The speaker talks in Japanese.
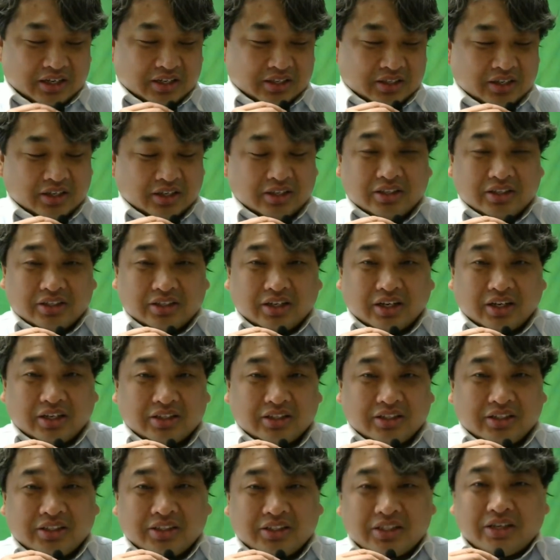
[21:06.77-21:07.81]
な、な、
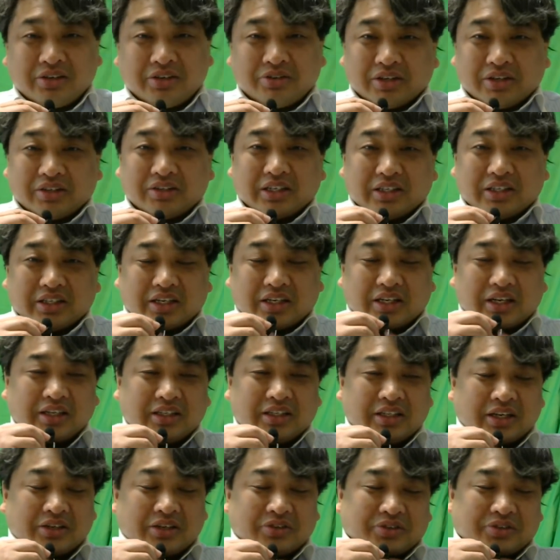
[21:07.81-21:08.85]
2500円って何
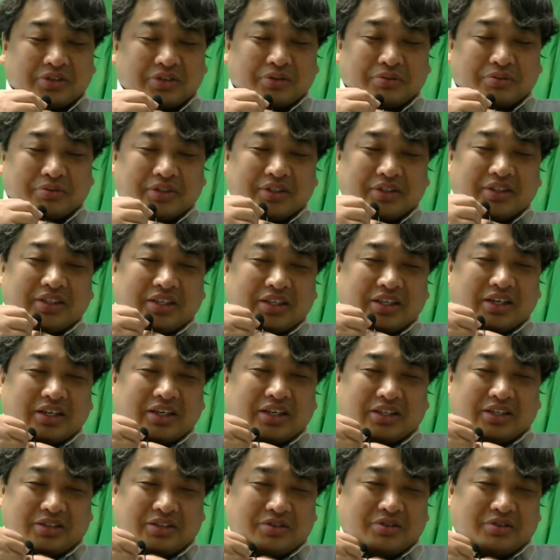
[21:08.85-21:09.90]
なのって思った
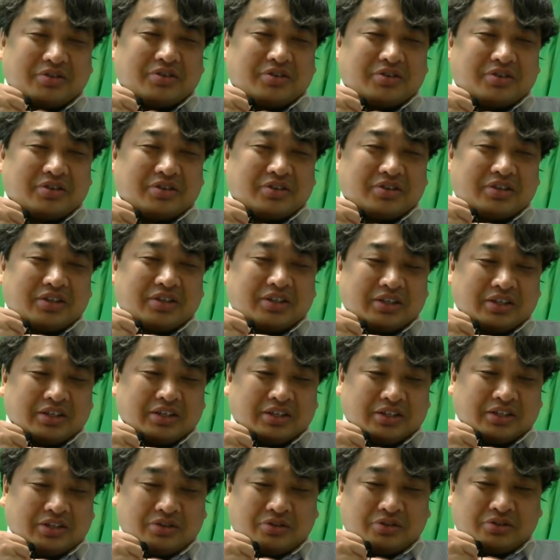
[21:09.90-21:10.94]
けど、
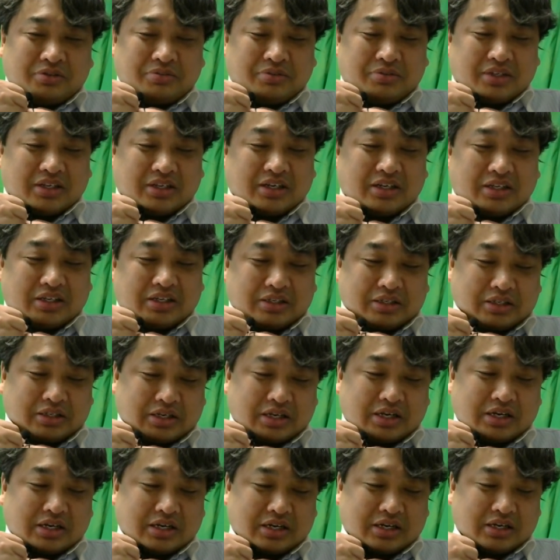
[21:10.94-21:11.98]
よく見たらです
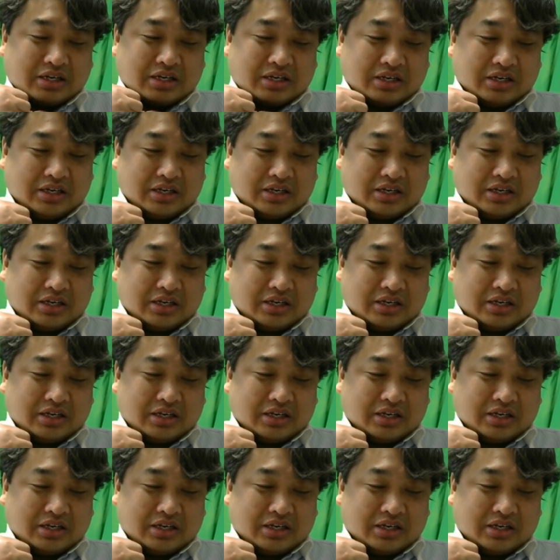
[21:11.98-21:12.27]
ね、